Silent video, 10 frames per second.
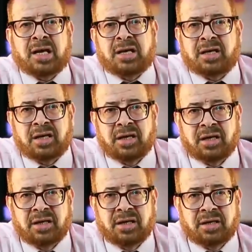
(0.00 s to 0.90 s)
ايه
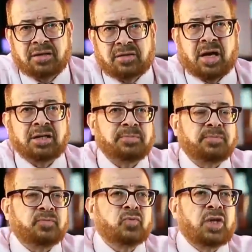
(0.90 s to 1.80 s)
طيب
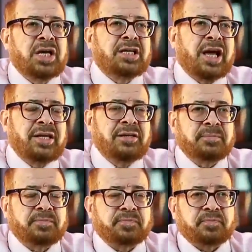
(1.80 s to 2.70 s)
ايه
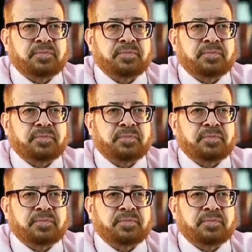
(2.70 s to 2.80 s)
تاني